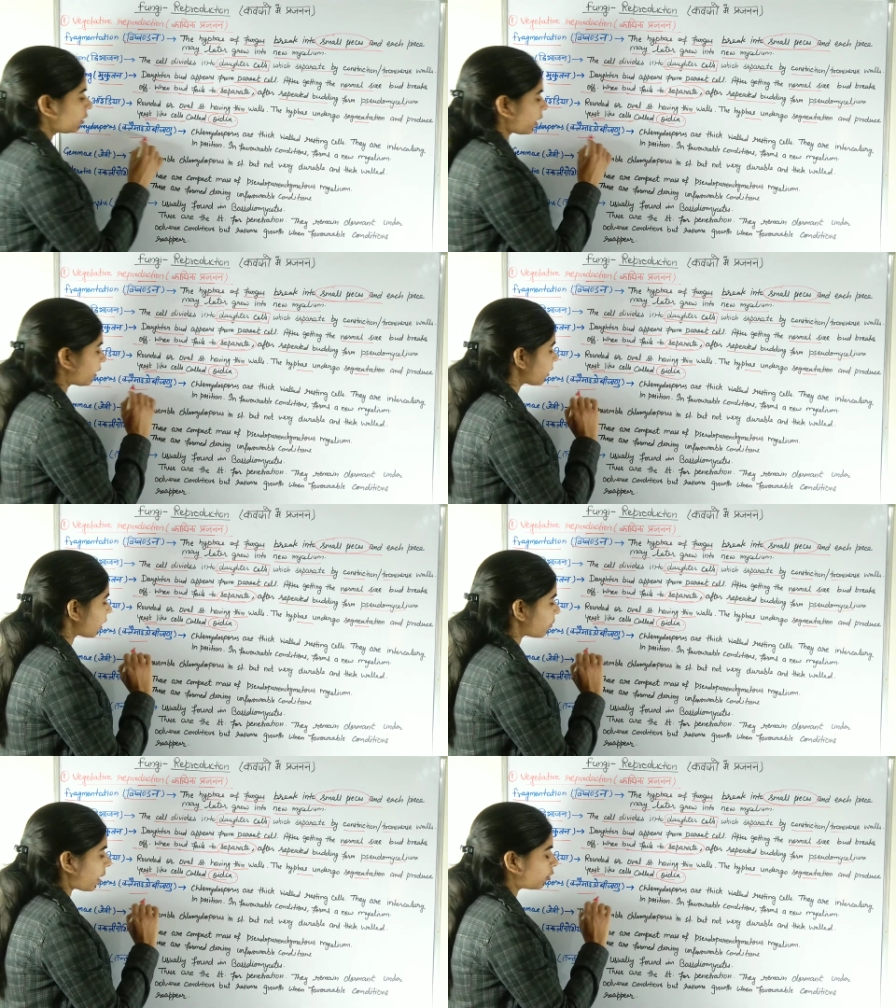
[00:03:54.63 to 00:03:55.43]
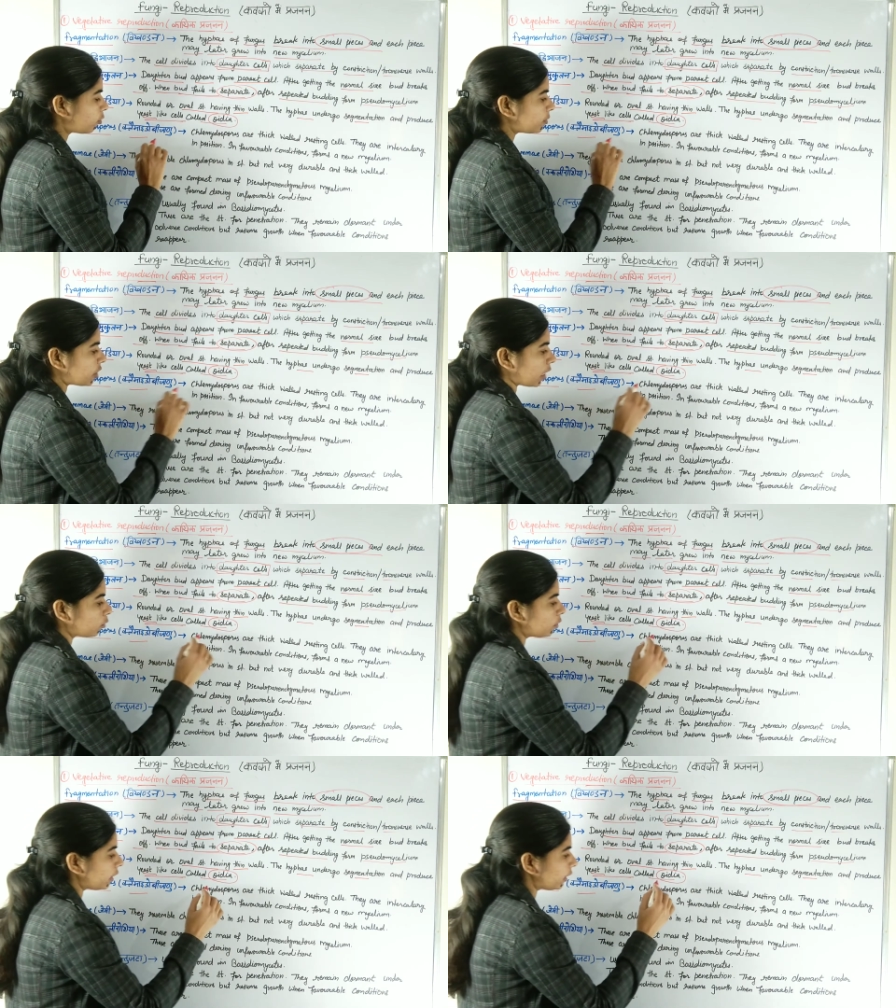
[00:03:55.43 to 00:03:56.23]
यानी कि क्लेमाइडो
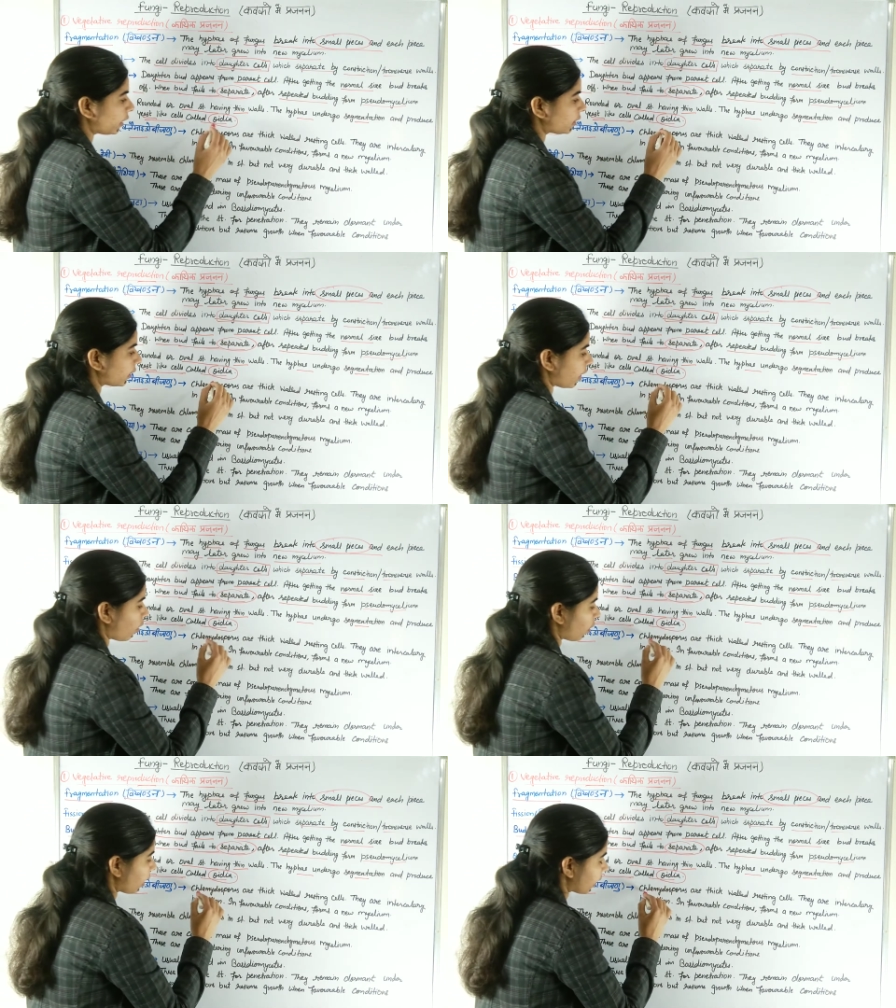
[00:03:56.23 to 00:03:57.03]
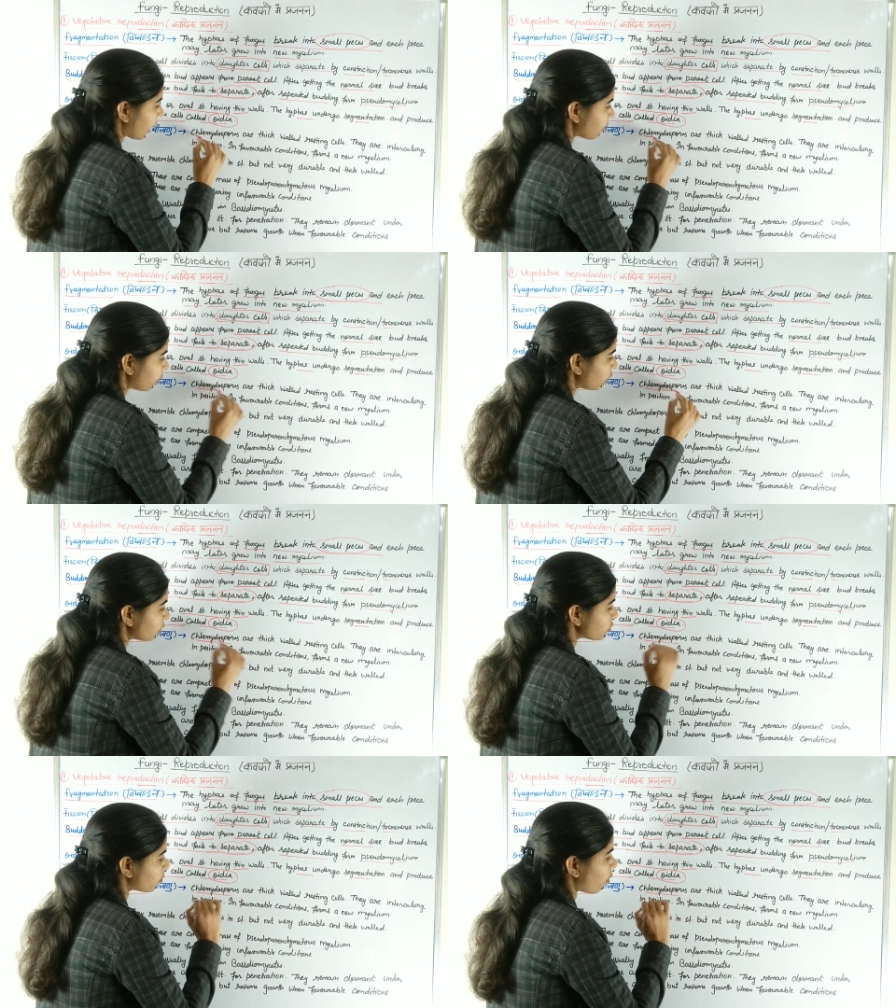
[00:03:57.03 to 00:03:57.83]
बीजाणु इनके अंदर क्या होगा
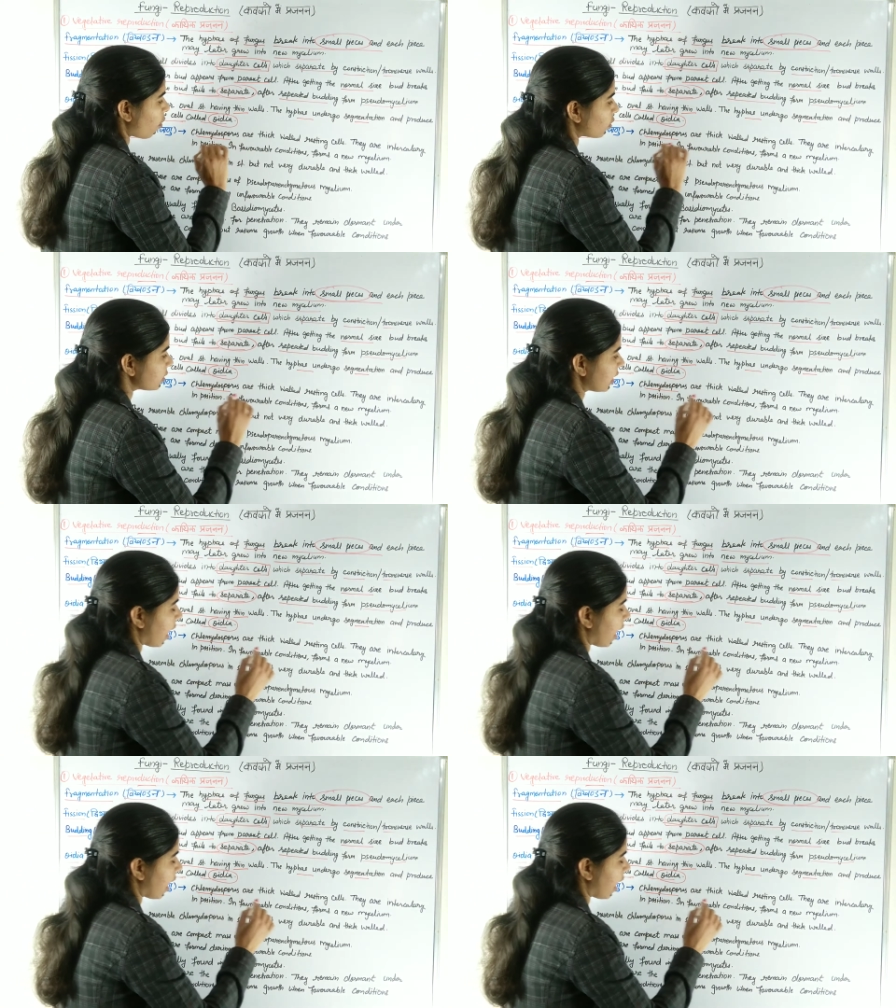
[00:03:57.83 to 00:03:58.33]
क्लेमाइडोस्पोर्स